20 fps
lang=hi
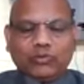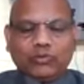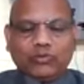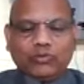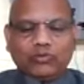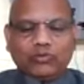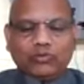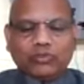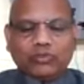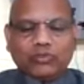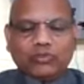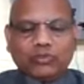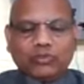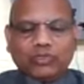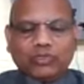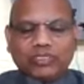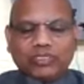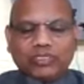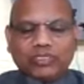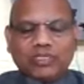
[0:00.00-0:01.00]
तो उस
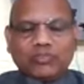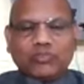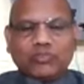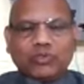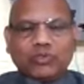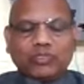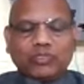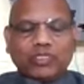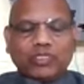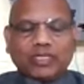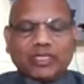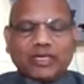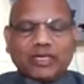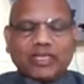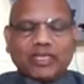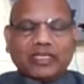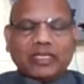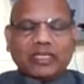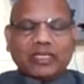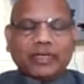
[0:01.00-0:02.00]
दुख से मुक्त करने
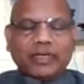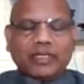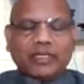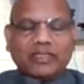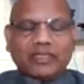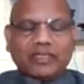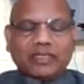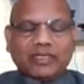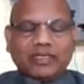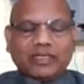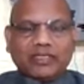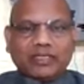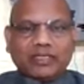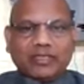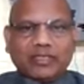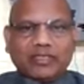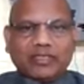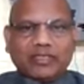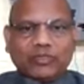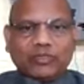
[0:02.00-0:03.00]
का प्रयत्न करते रहते
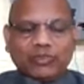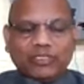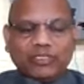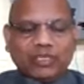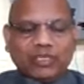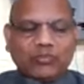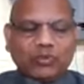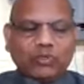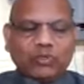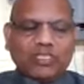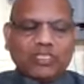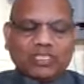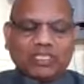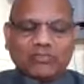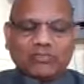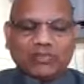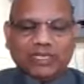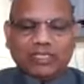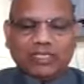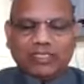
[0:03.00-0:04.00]
तो ये बोधिसत्व
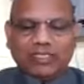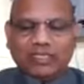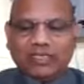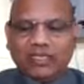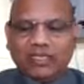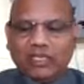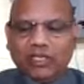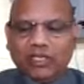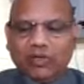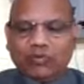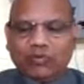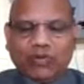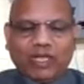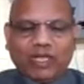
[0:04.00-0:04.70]
रहते वहां